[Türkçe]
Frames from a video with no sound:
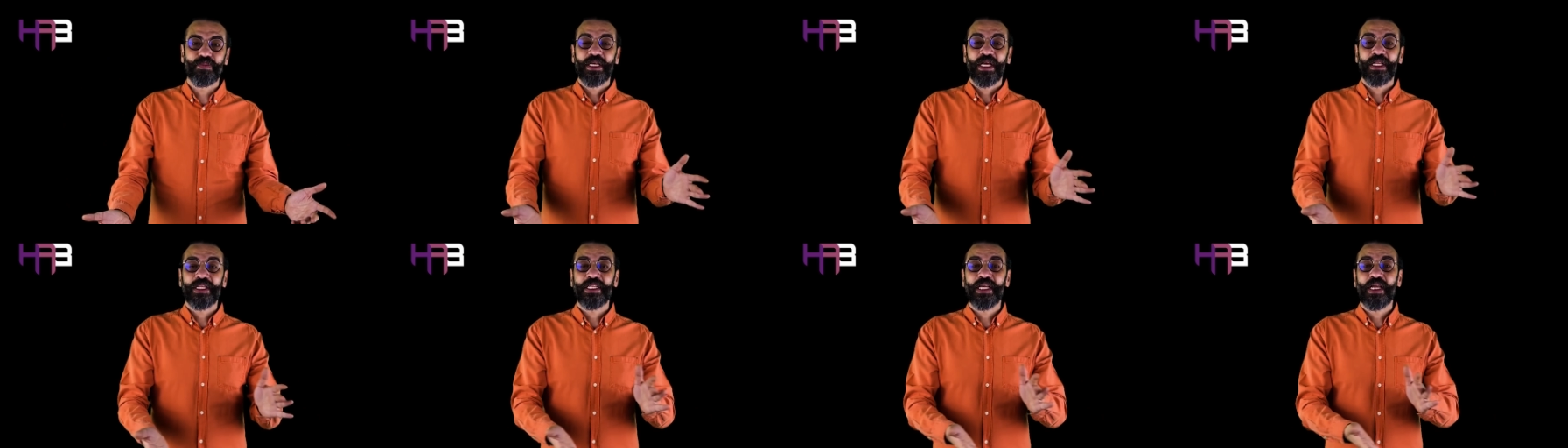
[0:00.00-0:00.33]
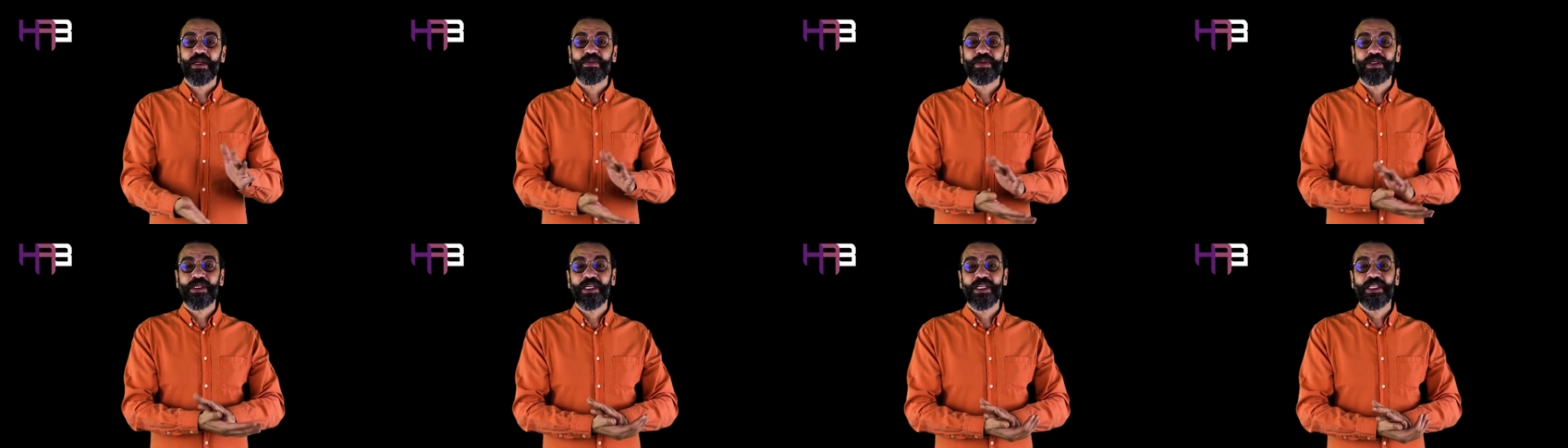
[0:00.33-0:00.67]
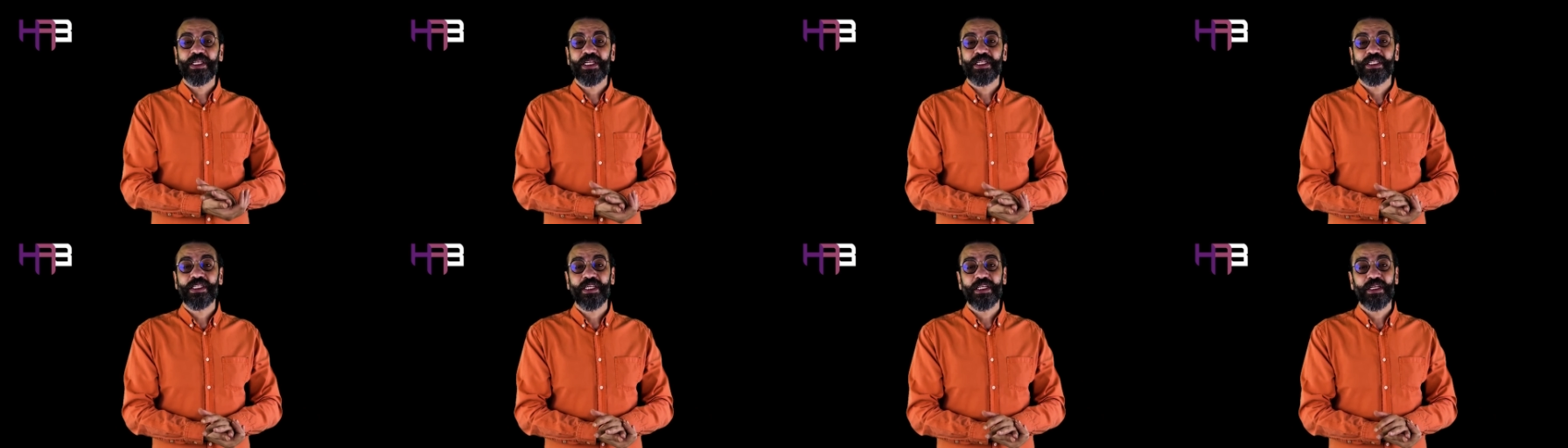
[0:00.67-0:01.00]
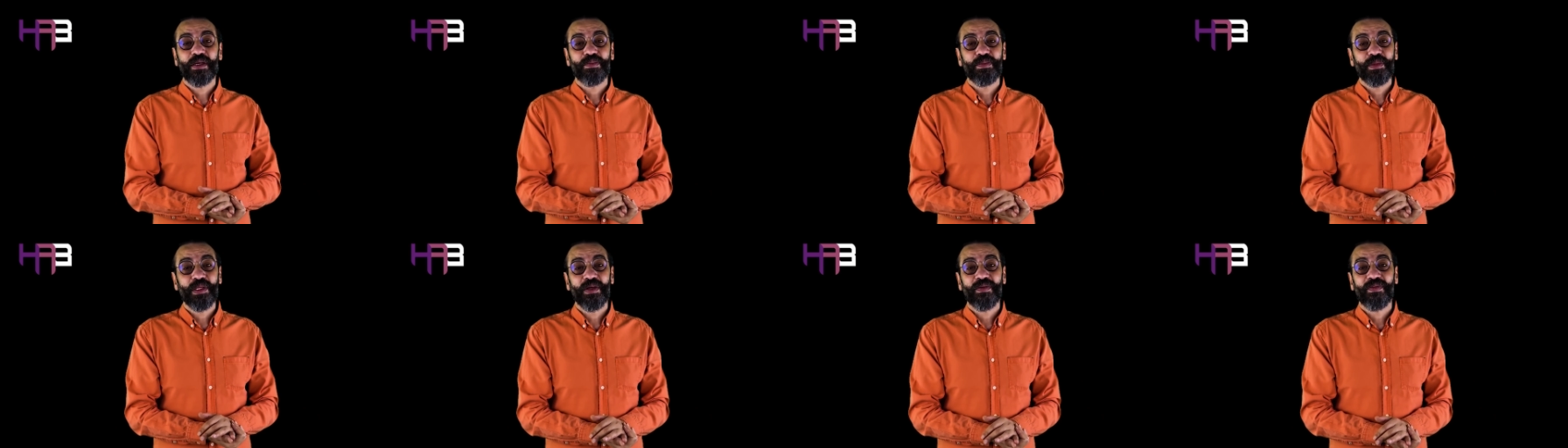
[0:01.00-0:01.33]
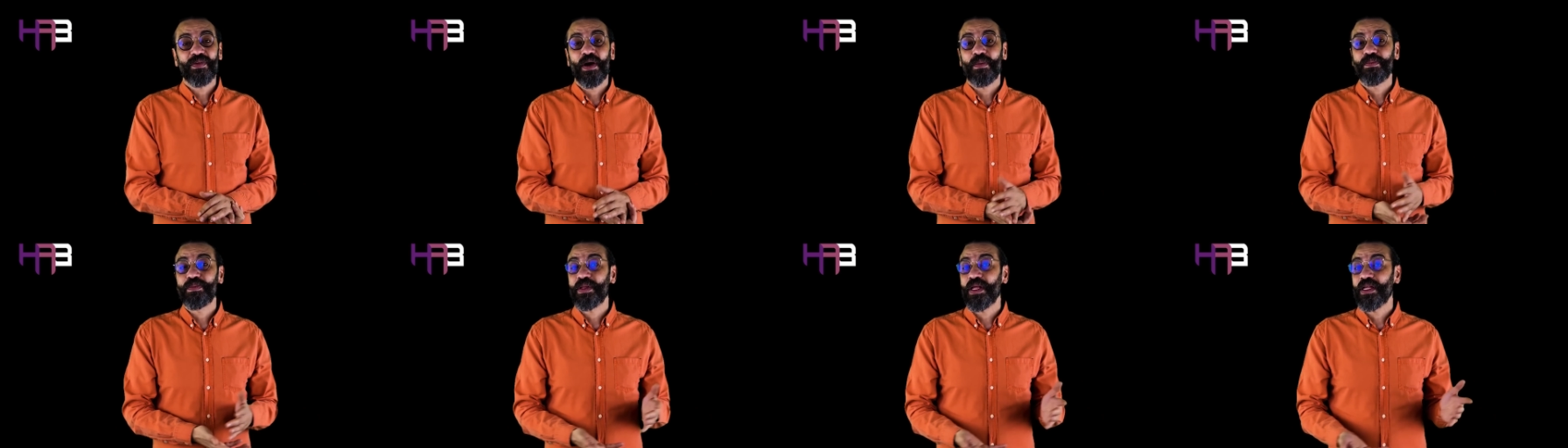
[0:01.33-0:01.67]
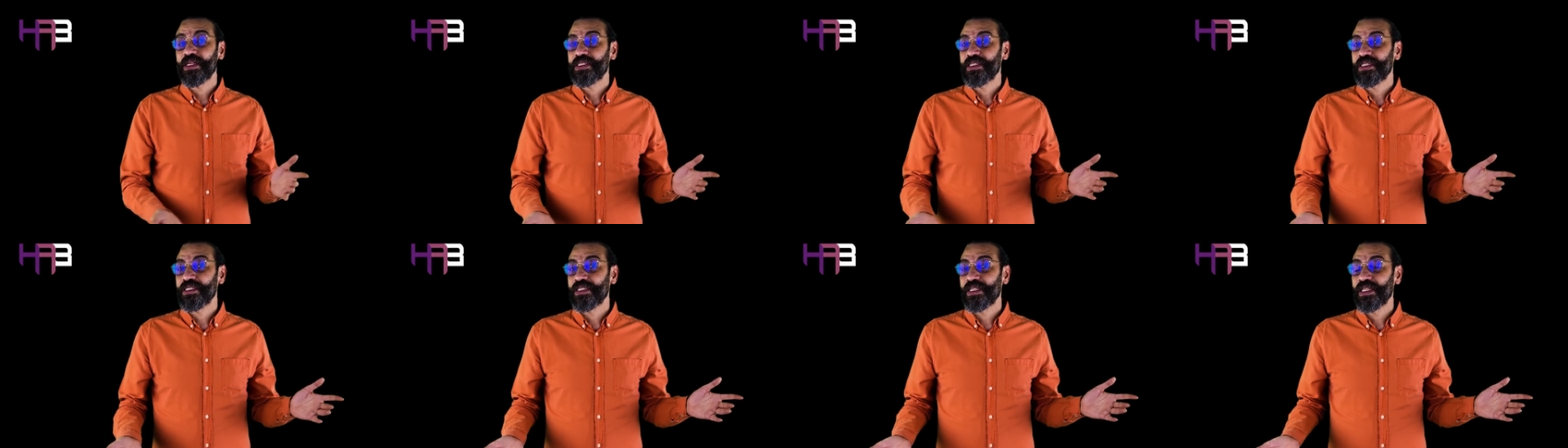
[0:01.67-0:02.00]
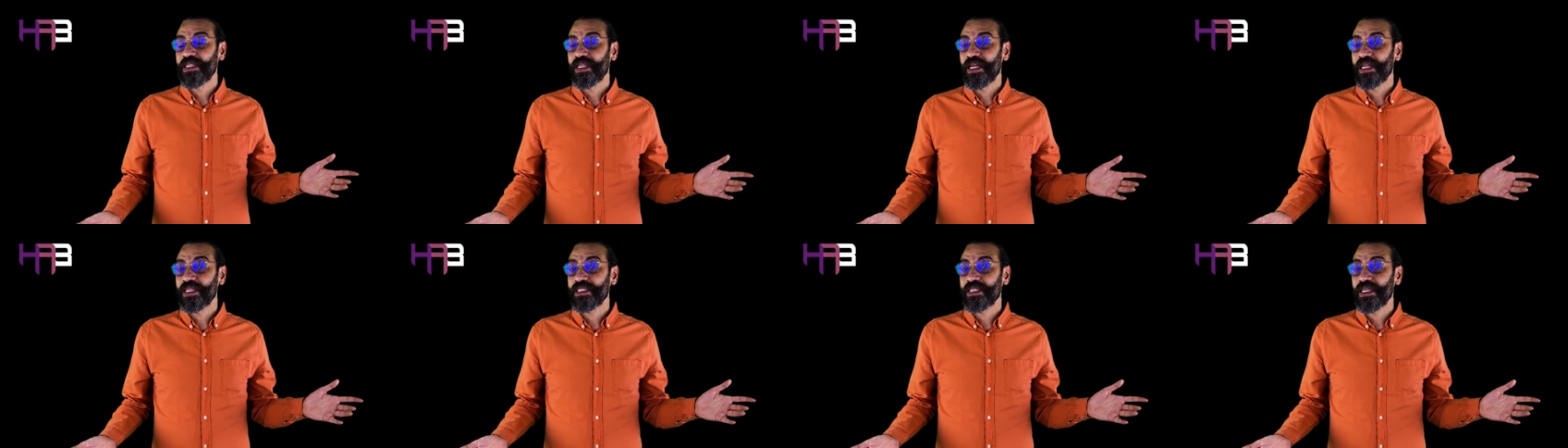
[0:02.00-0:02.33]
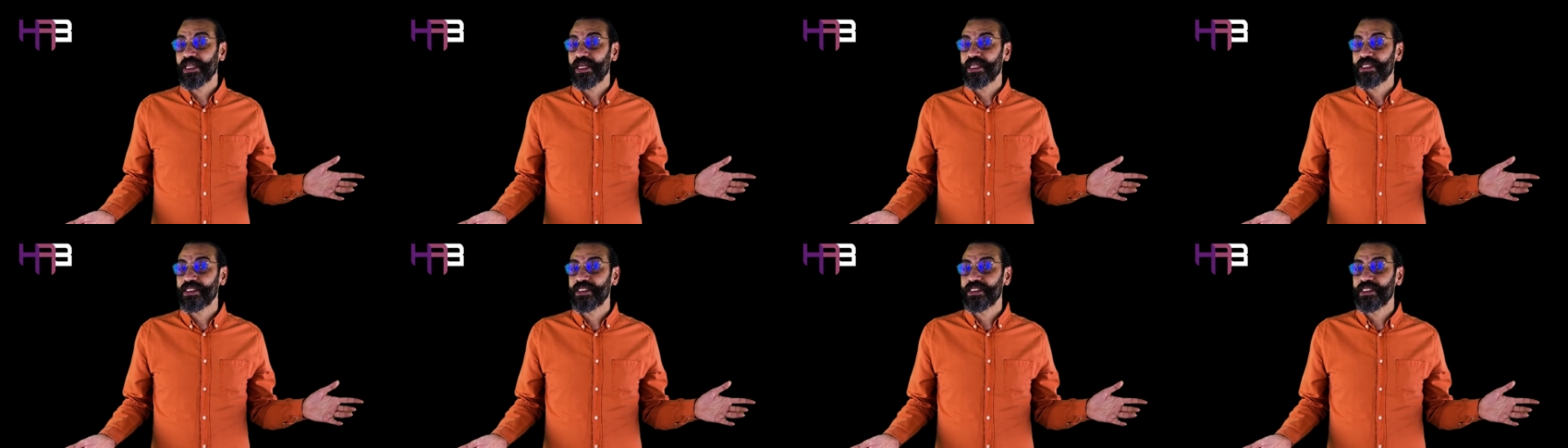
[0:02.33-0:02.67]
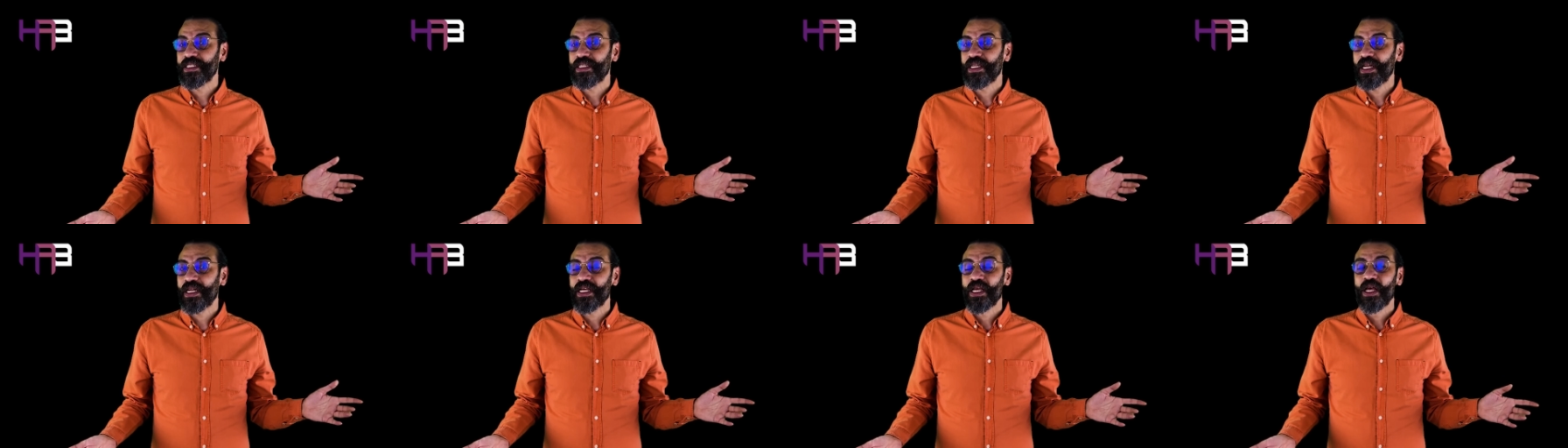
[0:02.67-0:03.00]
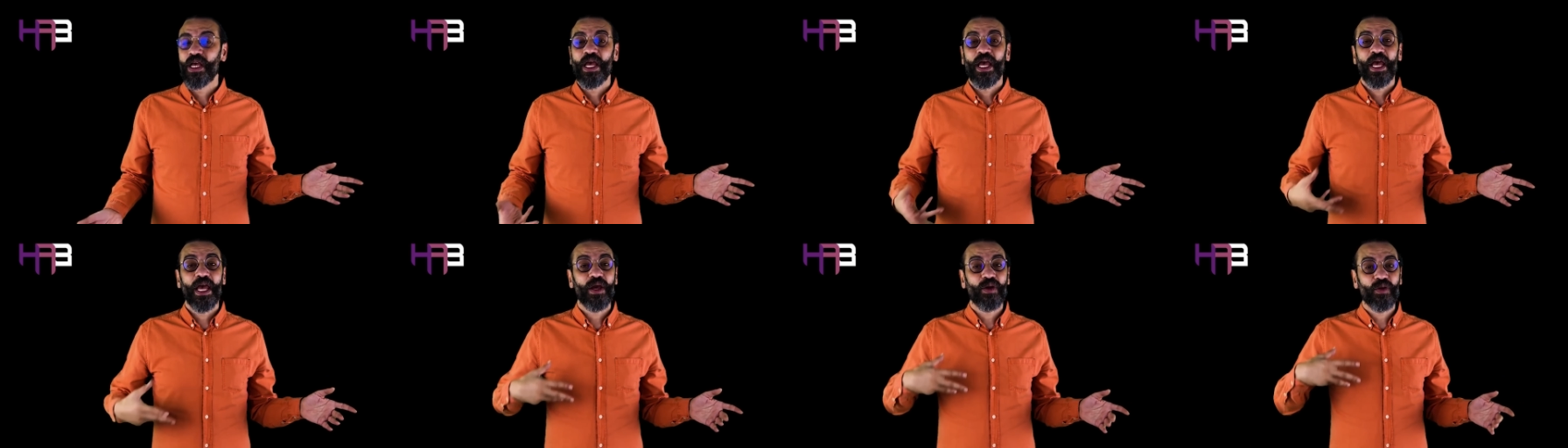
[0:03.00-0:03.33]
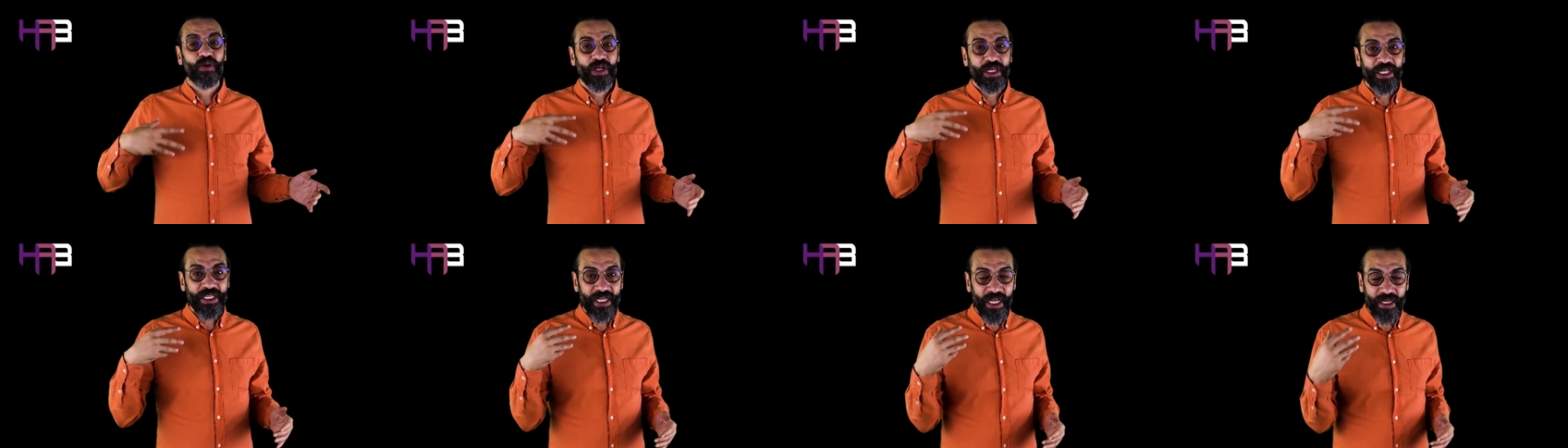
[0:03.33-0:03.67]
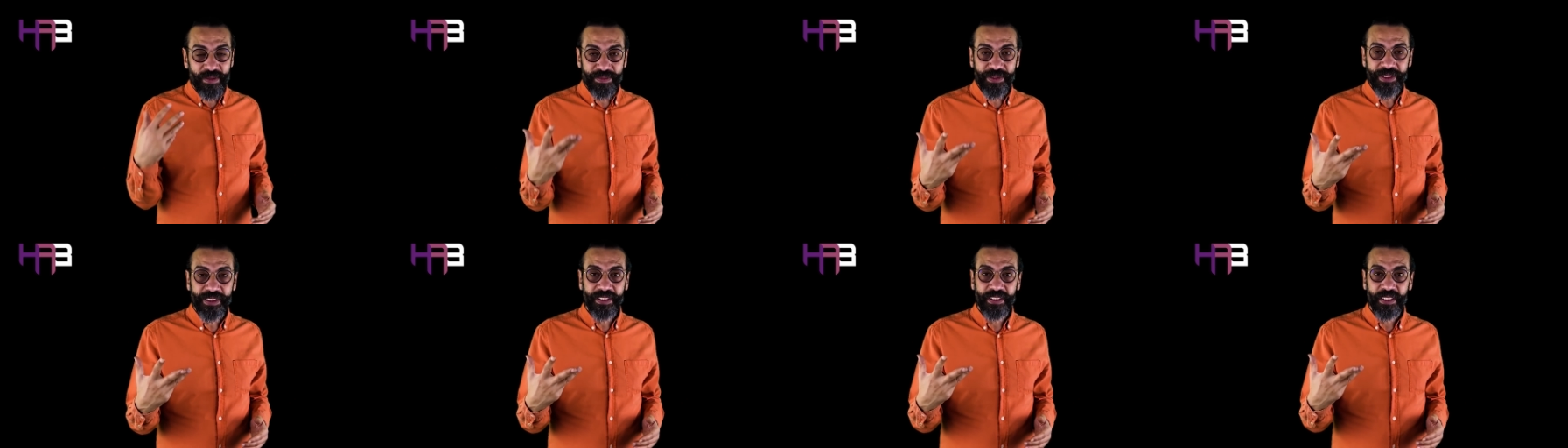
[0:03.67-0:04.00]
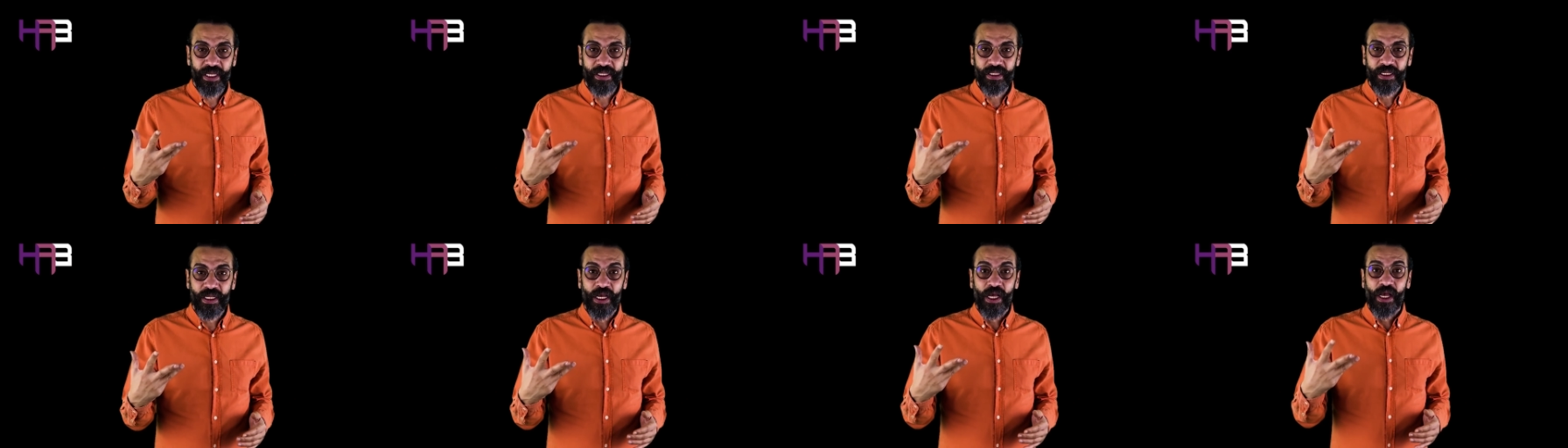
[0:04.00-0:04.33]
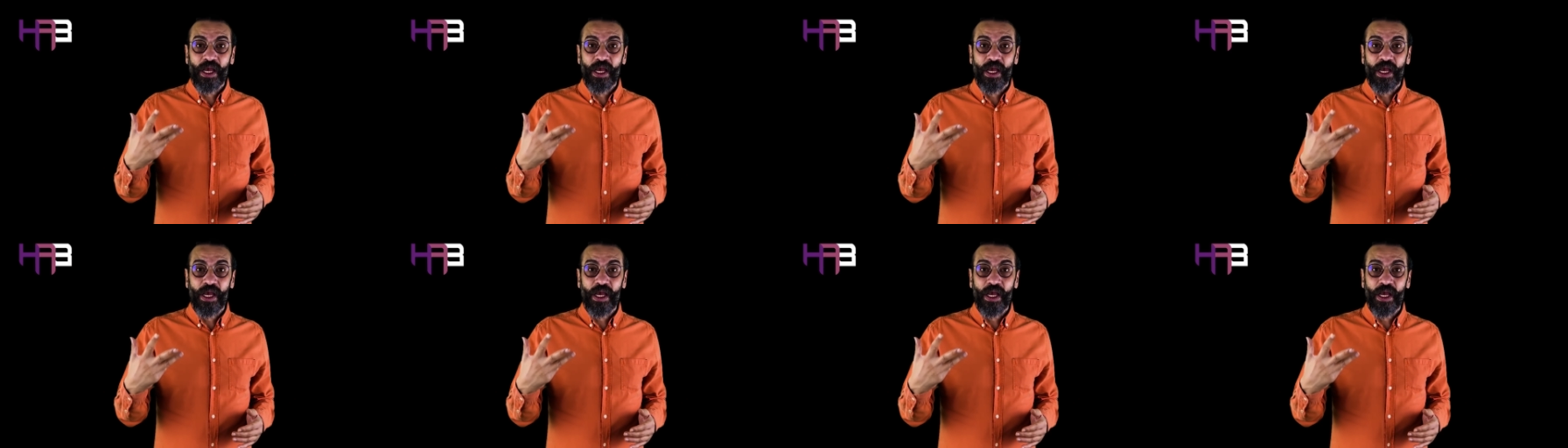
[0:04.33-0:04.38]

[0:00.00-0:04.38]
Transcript: Yani diyelim ki 7 yaşındayken bir defa aptalsın dediler, salaksın dediler. Eğer ona inanmışsan